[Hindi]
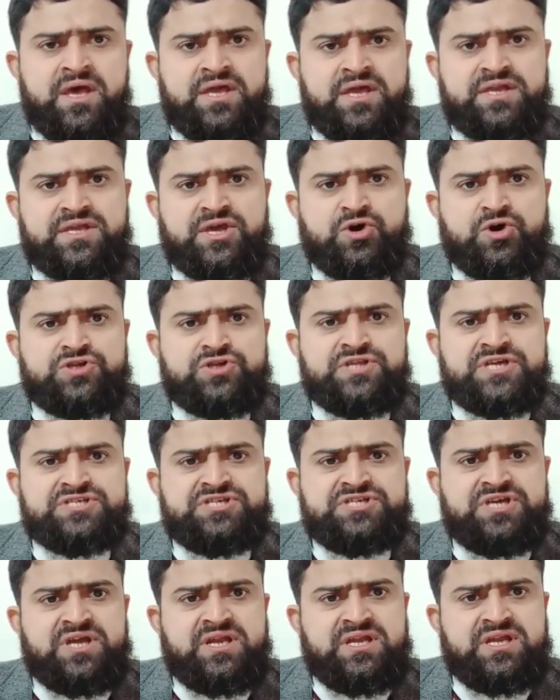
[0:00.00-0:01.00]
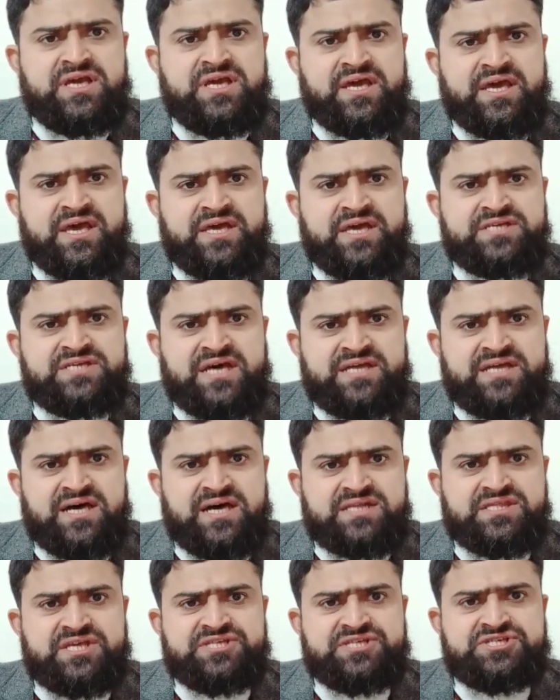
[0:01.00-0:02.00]
इनके अहदे छीन लिए गए
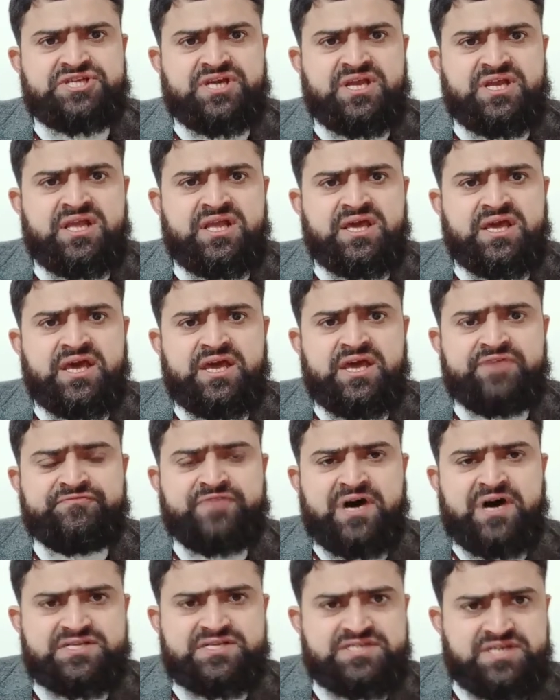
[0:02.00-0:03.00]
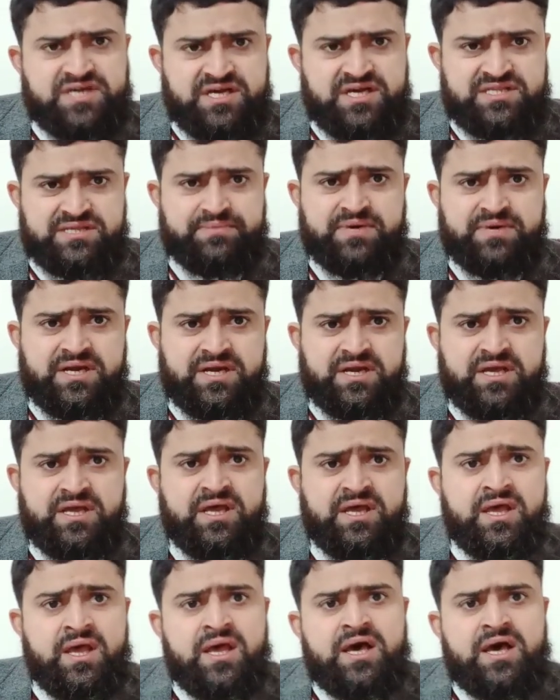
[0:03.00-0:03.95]
जायदादें छीन ली गई फ़ारसी ख़त्म कर गए